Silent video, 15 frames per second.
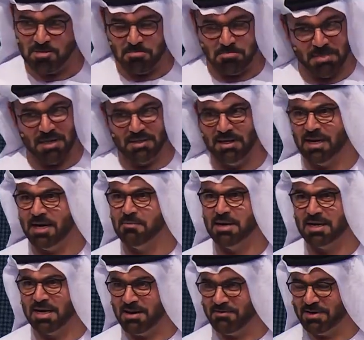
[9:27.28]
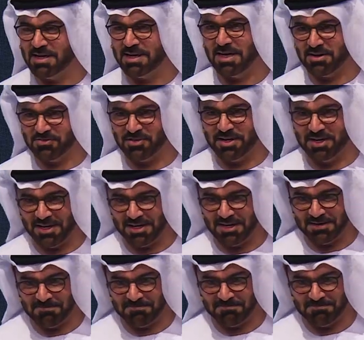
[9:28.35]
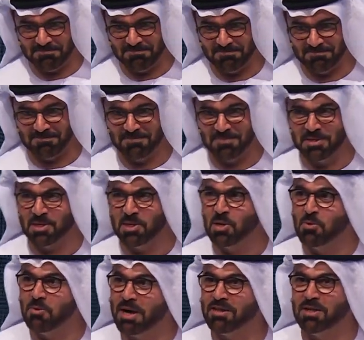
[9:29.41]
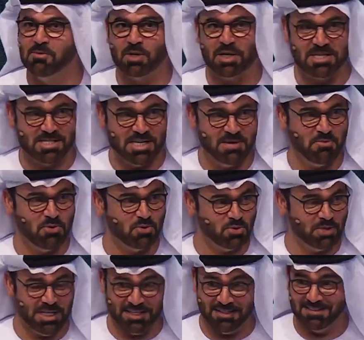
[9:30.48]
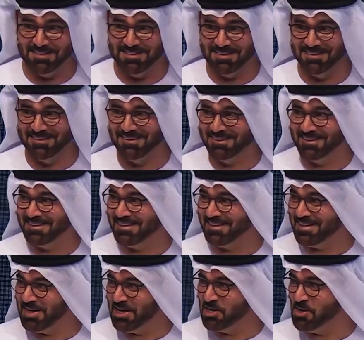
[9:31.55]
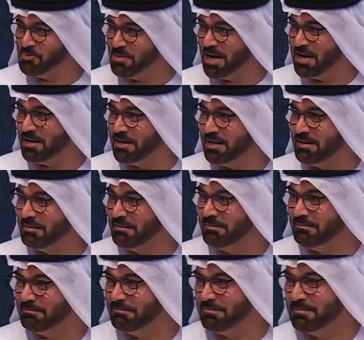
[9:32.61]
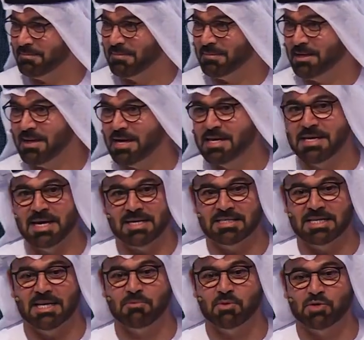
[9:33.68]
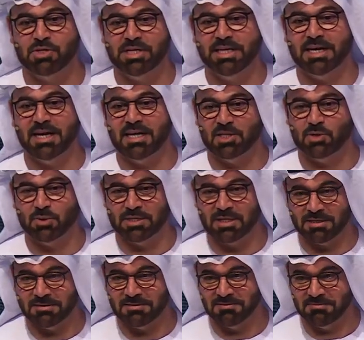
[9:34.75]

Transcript: بعض الأخبار على فكرة غير صحيحة وبعض المراسلين موجودين اليوم معانا الناس اللي موجودين على تويتر